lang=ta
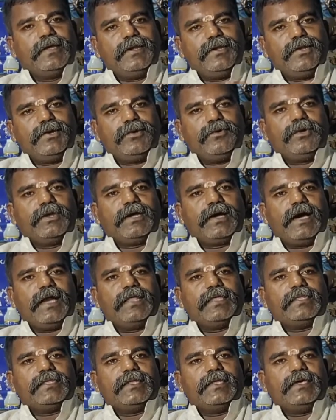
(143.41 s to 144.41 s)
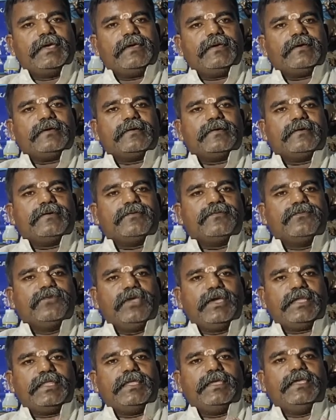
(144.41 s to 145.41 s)
எந்த ஒரு காலத்திலே
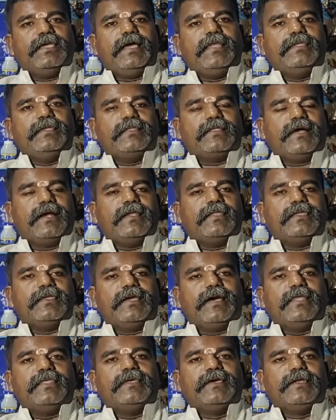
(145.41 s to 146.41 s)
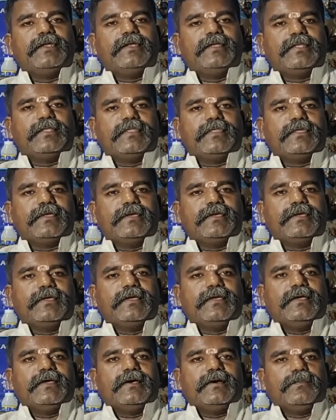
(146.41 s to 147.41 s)
உயர்ந்த ஜாதி தாழ்ந்த ஜாதி என்றிருந்து
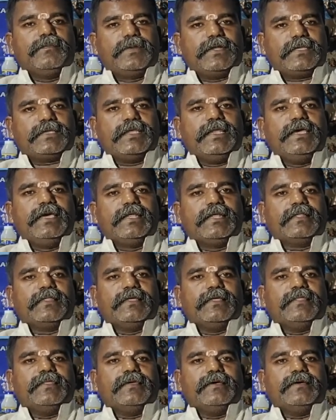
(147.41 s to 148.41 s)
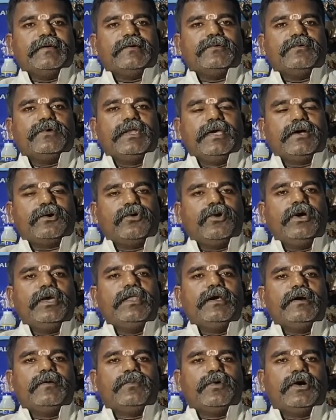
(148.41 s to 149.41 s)
பிரச்சனை இருந்தது உன்னை
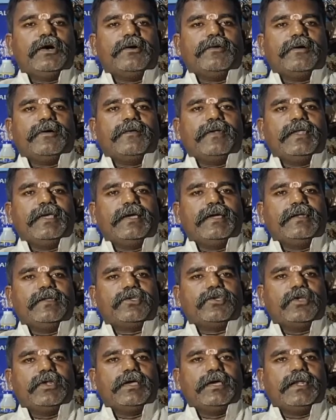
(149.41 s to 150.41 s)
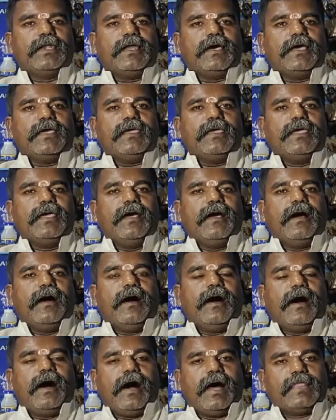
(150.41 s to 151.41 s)
கோயிலுக்கு போக விடவில்லை என்று சொல்லுகின்றாய்
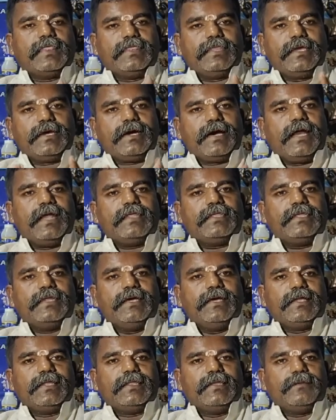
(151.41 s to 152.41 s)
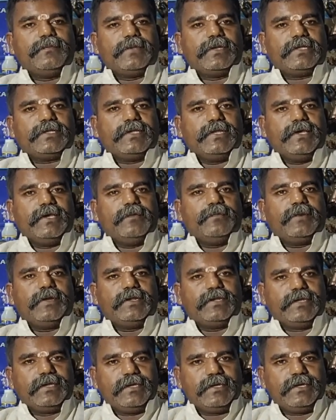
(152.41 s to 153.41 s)
அந்த காலத்தில் இருந்த பிரச்சனையை
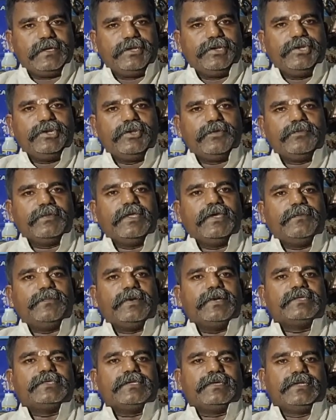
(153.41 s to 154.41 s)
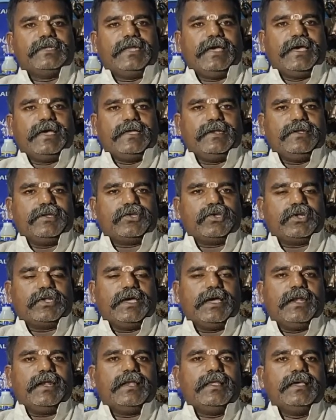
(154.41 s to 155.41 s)
பற்றி இன்றும் நீ பேசுகின்றாய் என்று
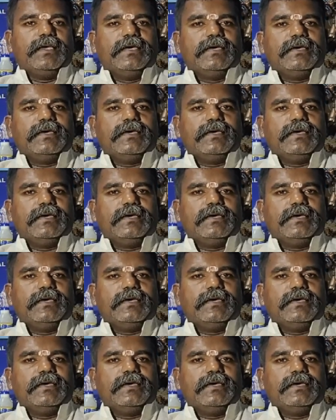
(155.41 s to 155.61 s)
சொன்னால்